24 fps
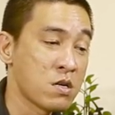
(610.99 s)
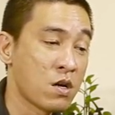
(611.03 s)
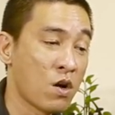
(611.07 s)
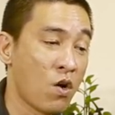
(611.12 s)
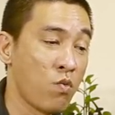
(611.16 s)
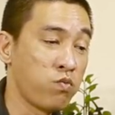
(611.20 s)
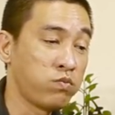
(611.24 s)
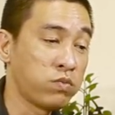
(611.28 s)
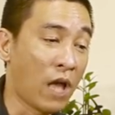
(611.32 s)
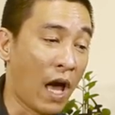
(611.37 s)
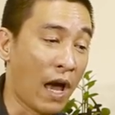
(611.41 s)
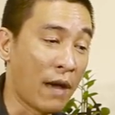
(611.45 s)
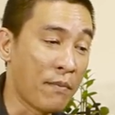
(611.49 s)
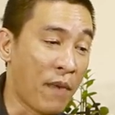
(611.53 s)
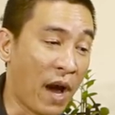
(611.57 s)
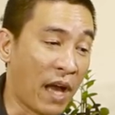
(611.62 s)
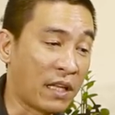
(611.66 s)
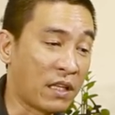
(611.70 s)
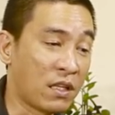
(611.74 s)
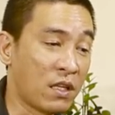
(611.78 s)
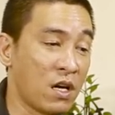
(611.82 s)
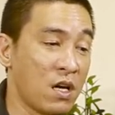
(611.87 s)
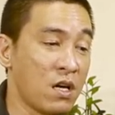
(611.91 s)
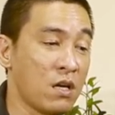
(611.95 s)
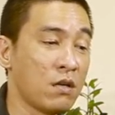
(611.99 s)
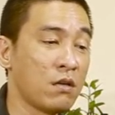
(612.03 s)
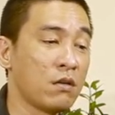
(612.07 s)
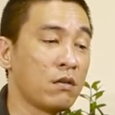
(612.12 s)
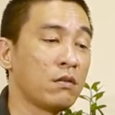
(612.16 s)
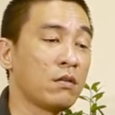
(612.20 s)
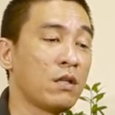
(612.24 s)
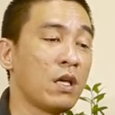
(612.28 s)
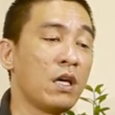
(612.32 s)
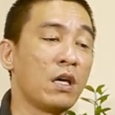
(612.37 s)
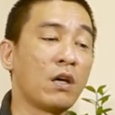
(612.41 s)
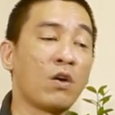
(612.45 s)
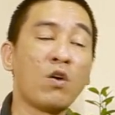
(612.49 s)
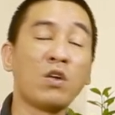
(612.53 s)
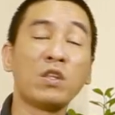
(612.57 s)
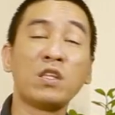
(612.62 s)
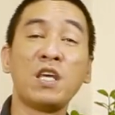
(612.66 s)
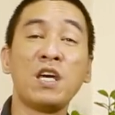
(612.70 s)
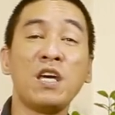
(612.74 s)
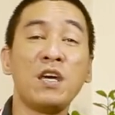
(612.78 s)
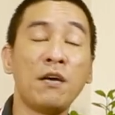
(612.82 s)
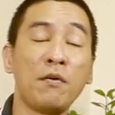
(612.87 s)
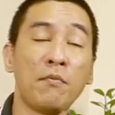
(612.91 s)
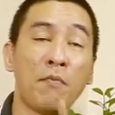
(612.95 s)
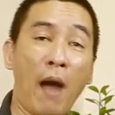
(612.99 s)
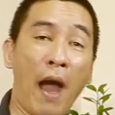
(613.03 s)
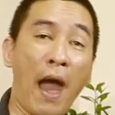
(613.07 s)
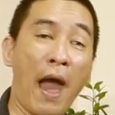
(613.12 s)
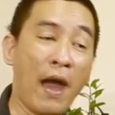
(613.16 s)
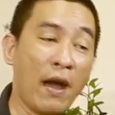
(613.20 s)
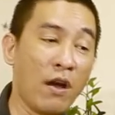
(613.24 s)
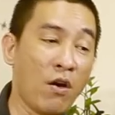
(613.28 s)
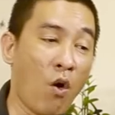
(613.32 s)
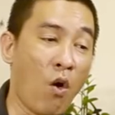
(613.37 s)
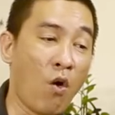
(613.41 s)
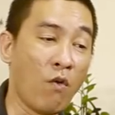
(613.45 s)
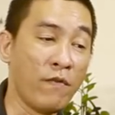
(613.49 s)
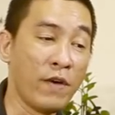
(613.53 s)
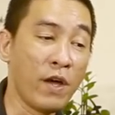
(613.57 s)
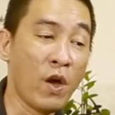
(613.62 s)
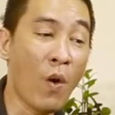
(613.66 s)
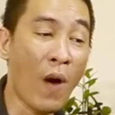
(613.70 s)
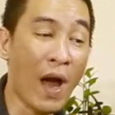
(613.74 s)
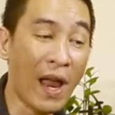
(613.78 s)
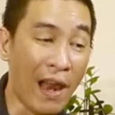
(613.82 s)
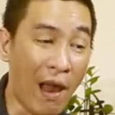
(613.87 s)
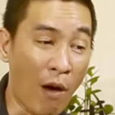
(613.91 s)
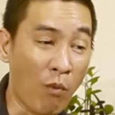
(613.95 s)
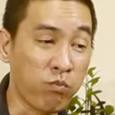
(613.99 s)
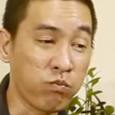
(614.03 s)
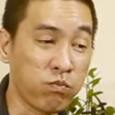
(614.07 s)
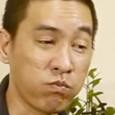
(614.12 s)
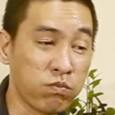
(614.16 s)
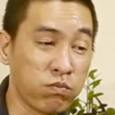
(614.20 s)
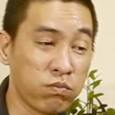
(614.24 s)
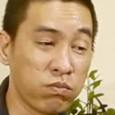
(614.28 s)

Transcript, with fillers: cung tài bạch á, thì có thiên mã ngộ với hóa lộc